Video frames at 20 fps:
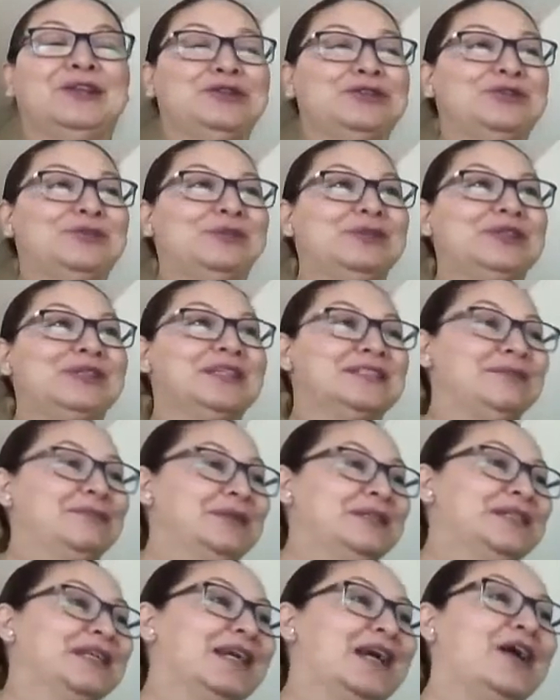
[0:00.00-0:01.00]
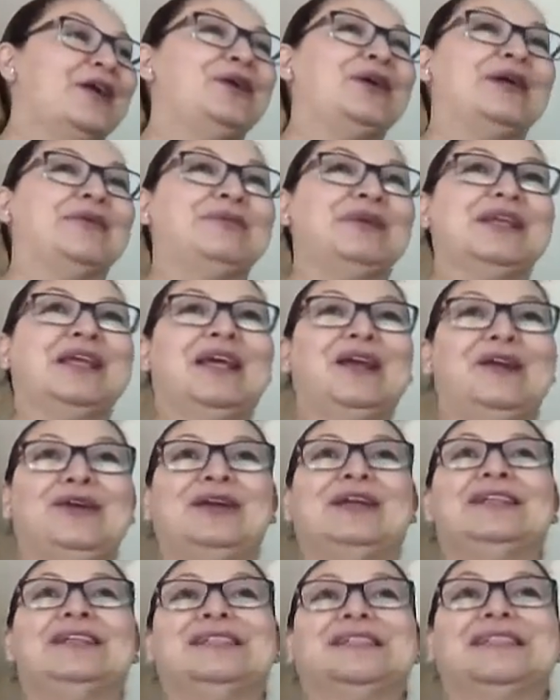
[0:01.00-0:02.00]
dos hombres que se me acercaron que me
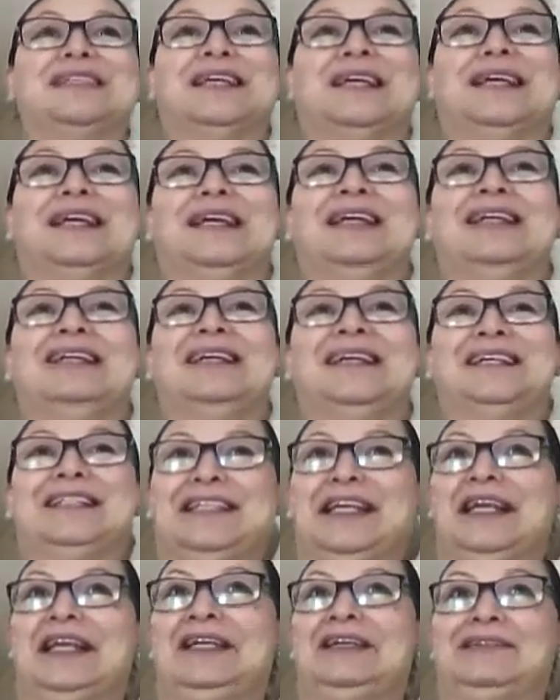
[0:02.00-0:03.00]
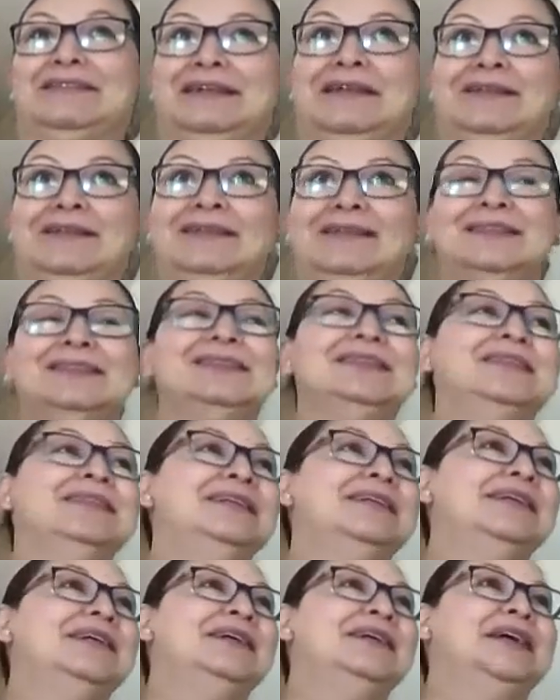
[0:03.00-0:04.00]
dijeron este, que sí, ¿no?
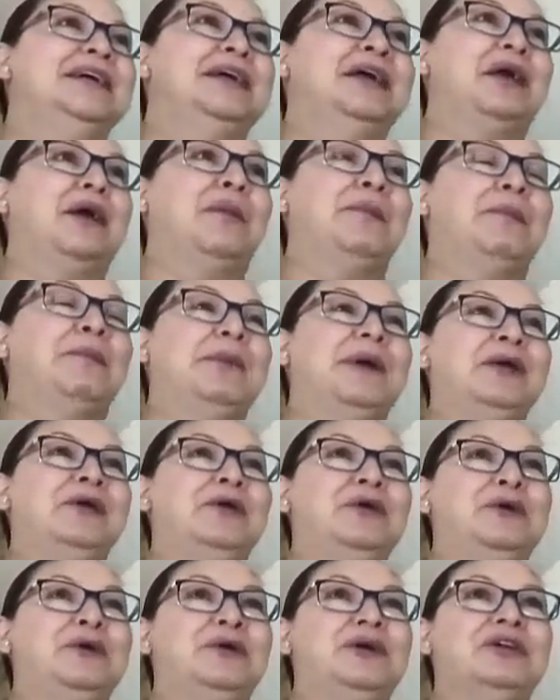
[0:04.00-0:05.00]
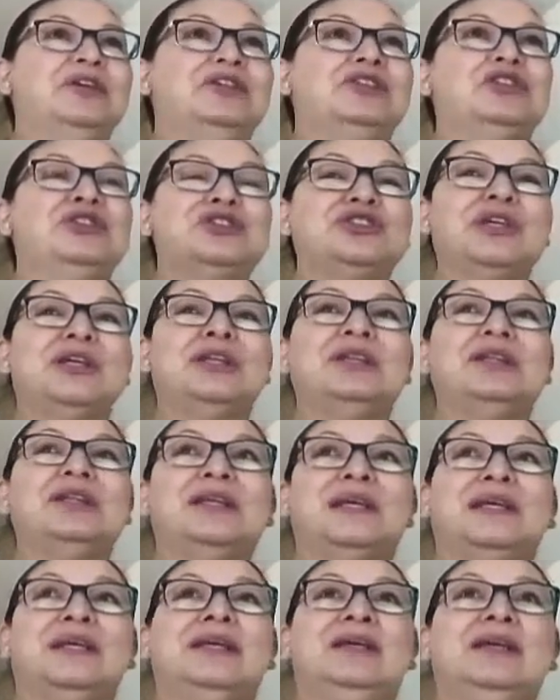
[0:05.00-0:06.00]
Pero yo
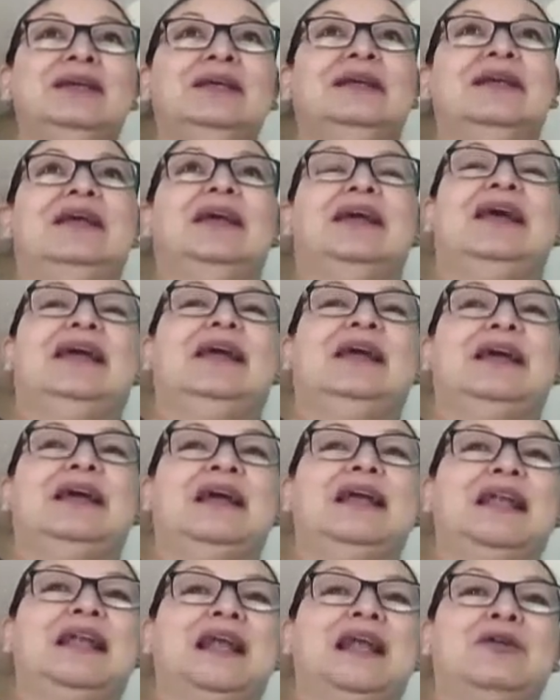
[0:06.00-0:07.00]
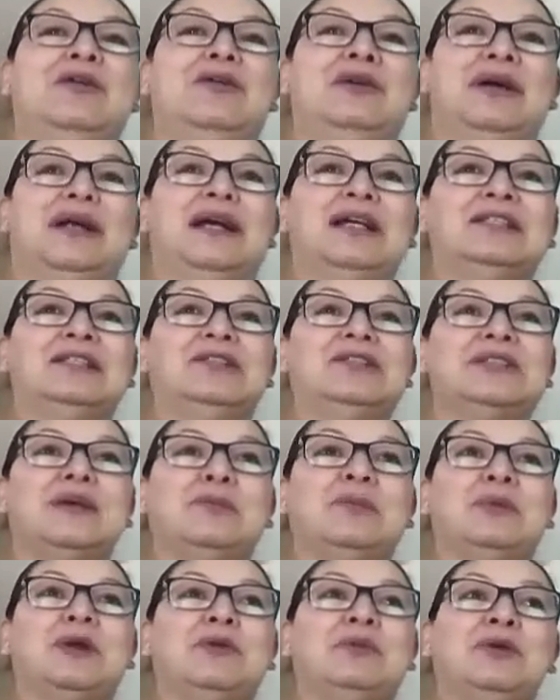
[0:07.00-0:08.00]
sentí eh, que en la congregación
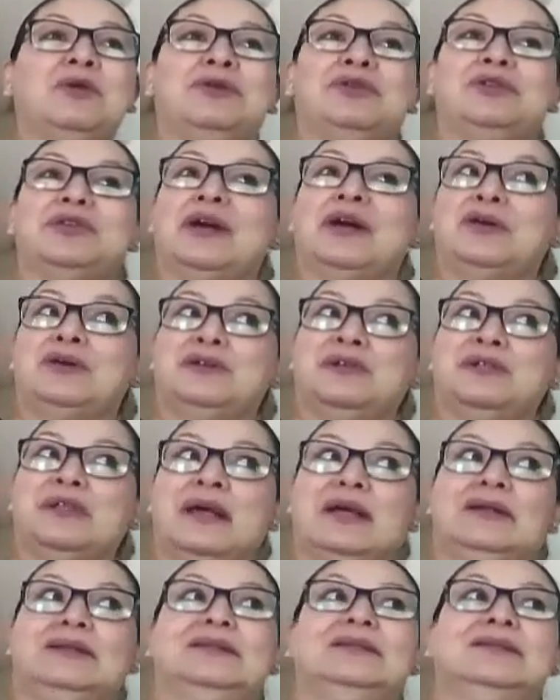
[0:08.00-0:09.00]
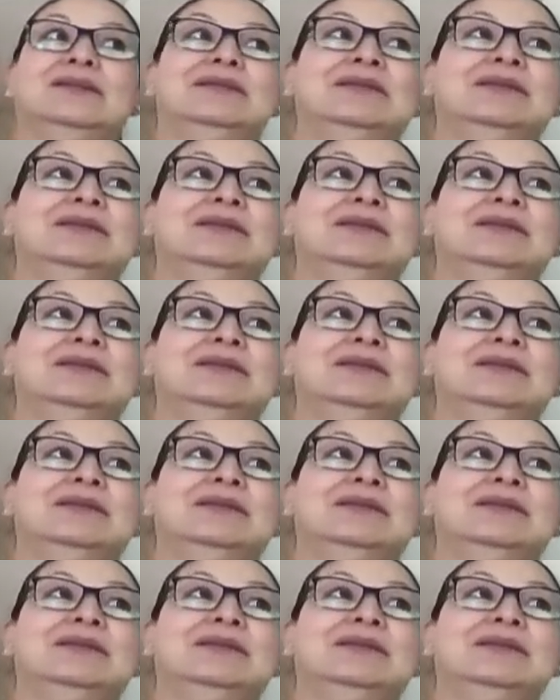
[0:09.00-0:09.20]
se permeó de otra cosa.